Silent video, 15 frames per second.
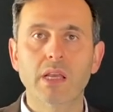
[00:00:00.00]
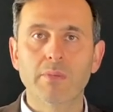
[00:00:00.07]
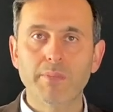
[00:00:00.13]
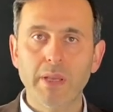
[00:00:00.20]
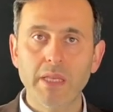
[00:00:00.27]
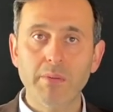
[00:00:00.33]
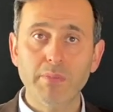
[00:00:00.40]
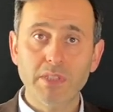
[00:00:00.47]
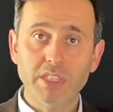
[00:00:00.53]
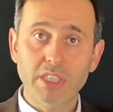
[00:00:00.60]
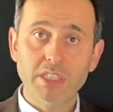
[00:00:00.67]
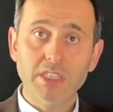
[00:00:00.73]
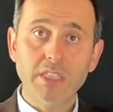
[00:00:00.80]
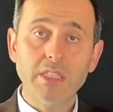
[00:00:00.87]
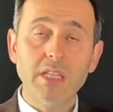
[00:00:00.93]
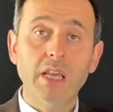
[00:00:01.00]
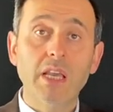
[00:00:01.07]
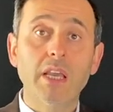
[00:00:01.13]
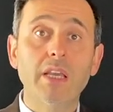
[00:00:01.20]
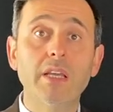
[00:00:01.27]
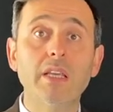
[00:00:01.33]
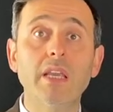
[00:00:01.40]
Beni bir çeşit
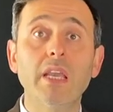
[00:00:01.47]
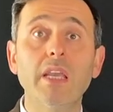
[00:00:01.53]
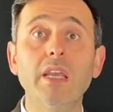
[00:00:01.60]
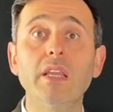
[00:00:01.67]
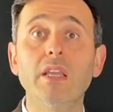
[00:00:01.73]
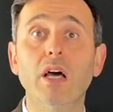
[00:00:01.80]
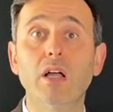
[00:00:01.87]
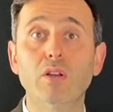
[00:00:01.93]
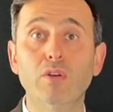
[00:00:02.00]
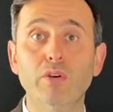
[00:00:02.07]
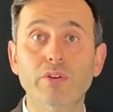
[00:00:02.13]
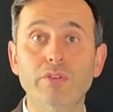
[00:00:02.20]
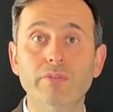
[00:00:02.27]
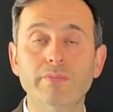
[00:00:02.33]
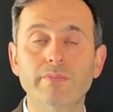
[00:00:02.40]
rehin alıyor.